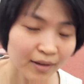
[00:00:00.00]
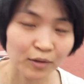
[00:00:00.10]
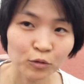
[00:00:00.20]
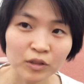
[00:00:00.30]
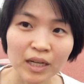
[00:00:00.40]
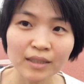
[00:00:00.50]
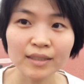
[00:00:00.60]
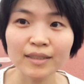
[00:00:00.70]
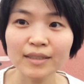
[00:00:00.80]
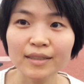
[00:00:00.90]
오늘
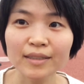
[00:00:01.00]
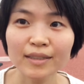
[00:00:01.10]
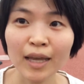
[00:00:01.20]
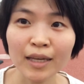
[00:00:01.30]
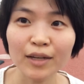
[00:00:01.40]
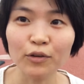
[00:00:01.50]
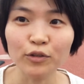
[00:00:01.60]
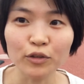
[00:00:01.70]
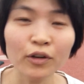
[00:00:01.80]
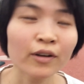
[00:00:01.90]
사실
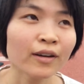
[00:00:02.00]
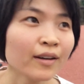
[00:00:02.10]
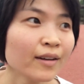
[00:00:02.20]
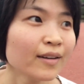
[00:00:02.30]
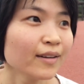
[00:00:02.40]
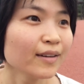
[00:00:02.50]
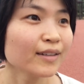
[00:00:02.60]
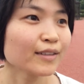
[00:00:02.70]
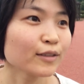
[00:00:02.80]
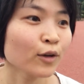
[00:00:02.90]
생일이거든요.
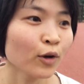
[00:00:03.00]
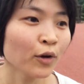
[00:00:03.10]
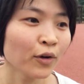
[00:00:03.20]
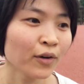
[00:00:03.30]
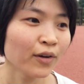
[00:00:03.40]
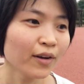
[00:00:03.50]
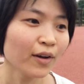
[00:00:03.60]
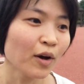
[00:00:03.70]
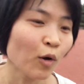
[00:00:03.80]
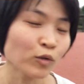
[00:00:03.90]
그래서
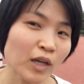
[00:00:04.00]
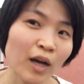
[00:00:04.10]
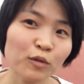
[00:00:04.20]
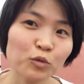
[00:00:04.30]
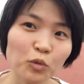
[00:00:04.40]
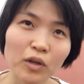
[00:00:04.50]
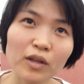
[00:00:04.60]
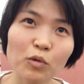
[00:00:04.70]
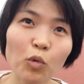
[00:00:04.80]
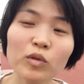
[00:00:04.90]
어제 하루
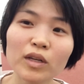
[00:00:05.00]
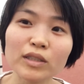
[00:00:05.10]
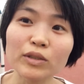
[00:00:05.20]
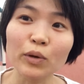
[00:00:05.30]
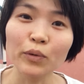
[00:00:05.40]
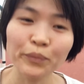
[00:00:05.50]
종일 고민을 했어요.